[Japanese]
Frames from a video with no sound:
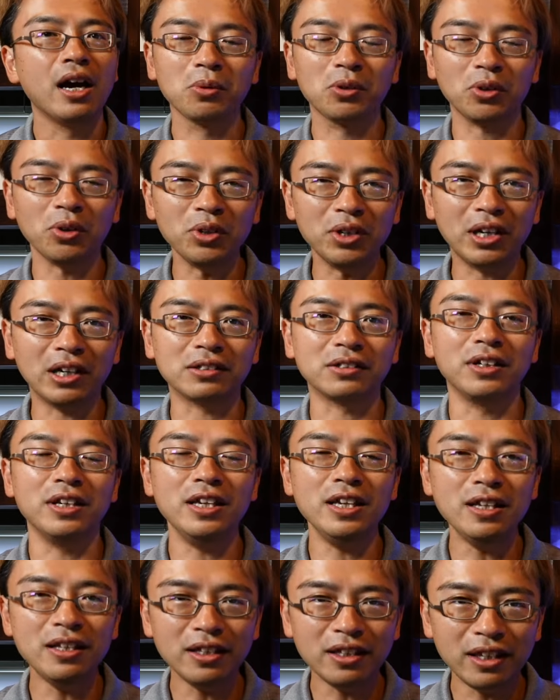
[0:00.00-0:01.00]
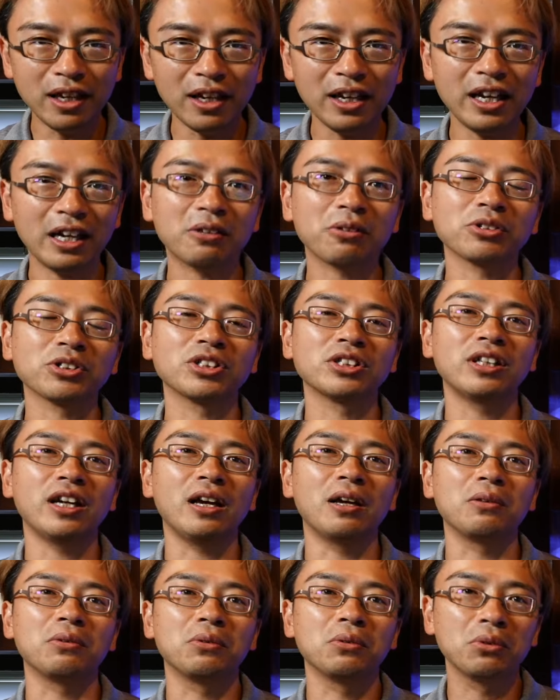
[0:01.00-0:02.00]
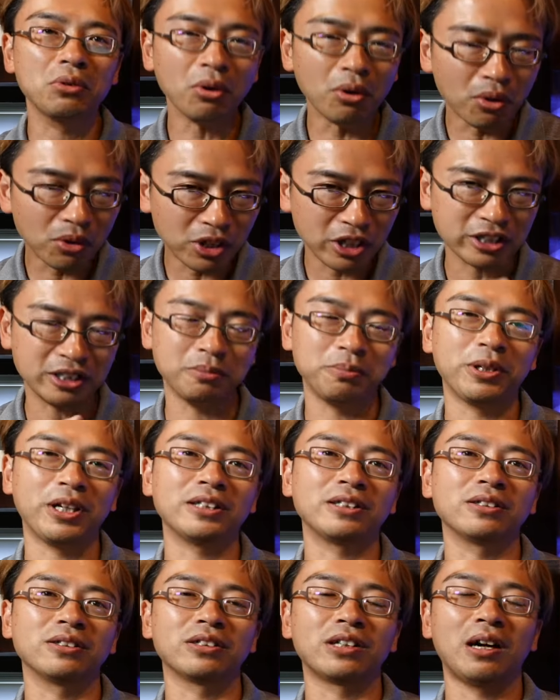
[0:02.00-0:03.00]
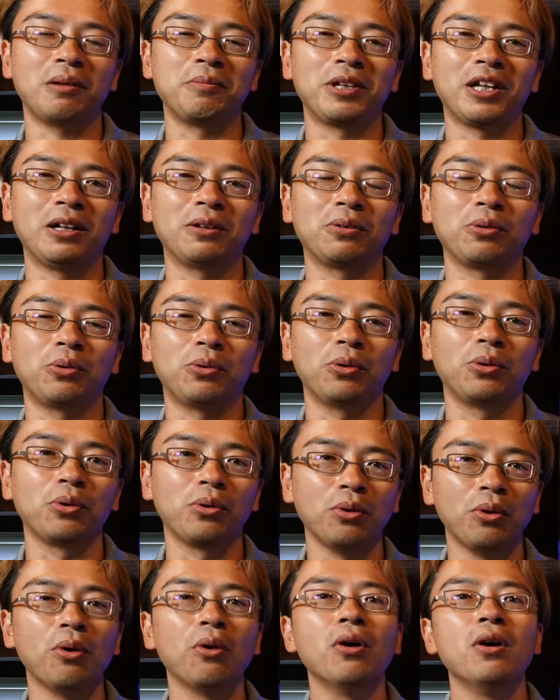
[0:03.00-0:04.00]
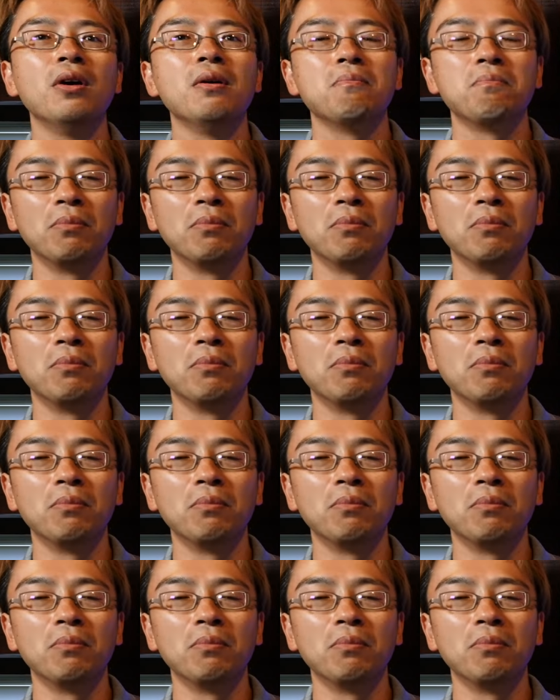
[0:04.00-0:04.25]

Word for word: とにかくインテリアとしてどうディスプレイするかみたいなところを